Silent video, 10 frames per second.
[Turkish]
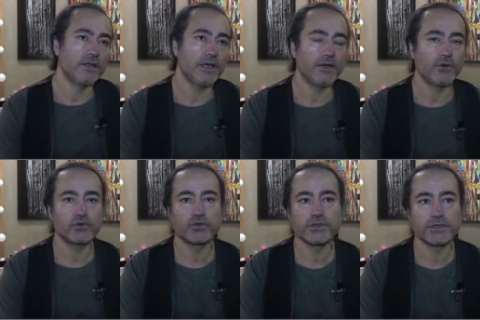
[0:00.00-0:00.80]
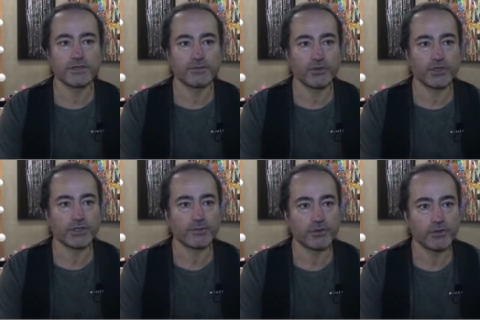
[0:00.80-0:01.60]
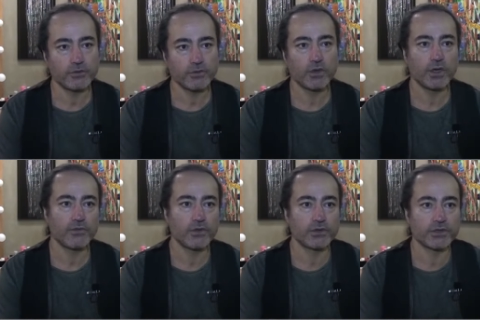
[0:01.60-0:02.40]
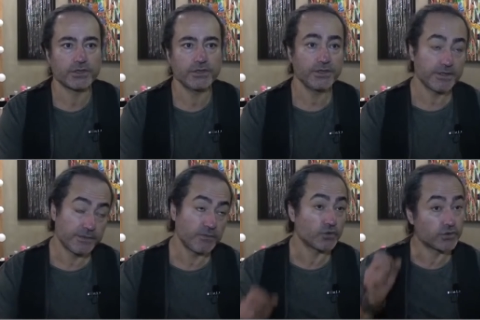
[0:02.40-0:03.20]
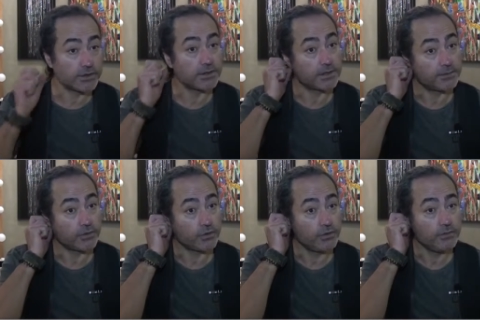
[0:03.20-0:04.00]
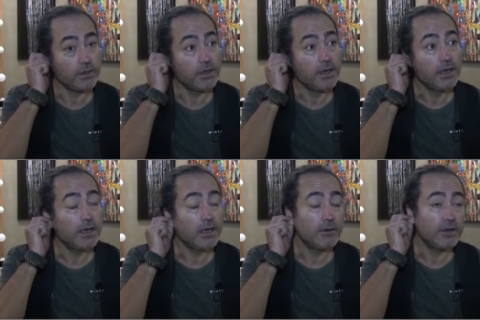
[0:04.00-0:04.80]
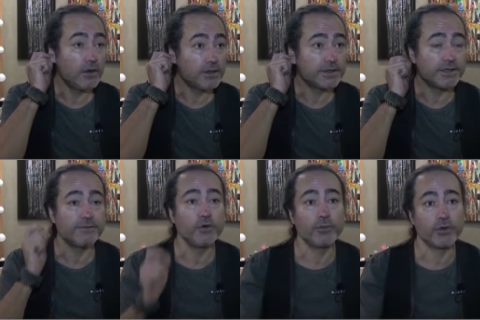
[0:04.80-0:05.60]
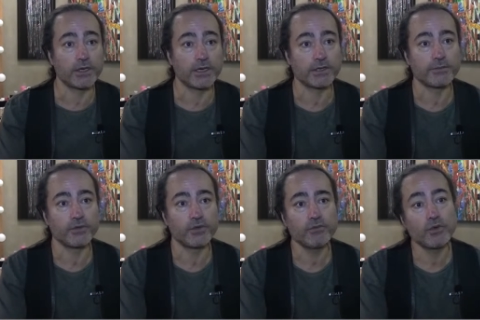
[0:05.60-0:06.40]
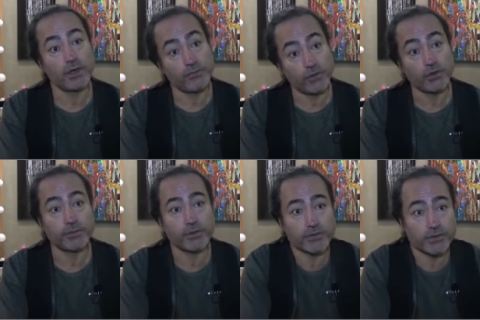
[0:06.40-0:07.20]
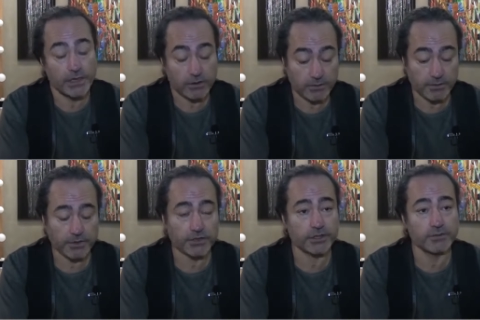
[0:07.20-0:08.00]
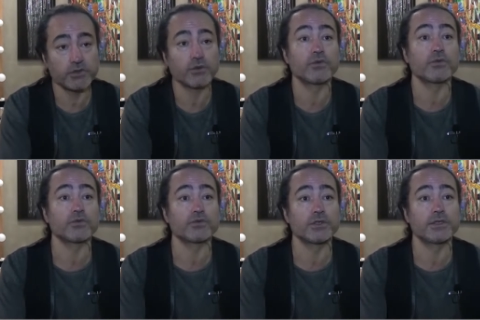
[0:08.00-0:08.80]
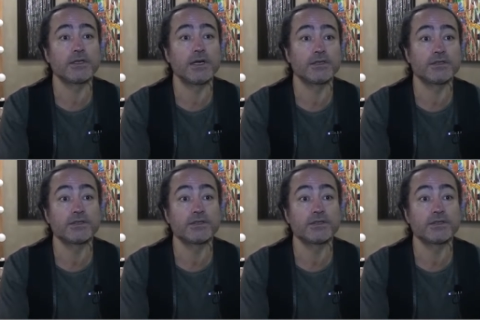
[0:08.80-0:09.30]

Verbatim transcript: Yani 30 yıldır bu işi yapıyorum, kuaförlük işini. Resim de 30 yıllık yapıyorum. Hı hı. Ama resmi hobi olarak yapıyorum. Kuaförlüğe profesyonel işim. Çok uzun yıllardır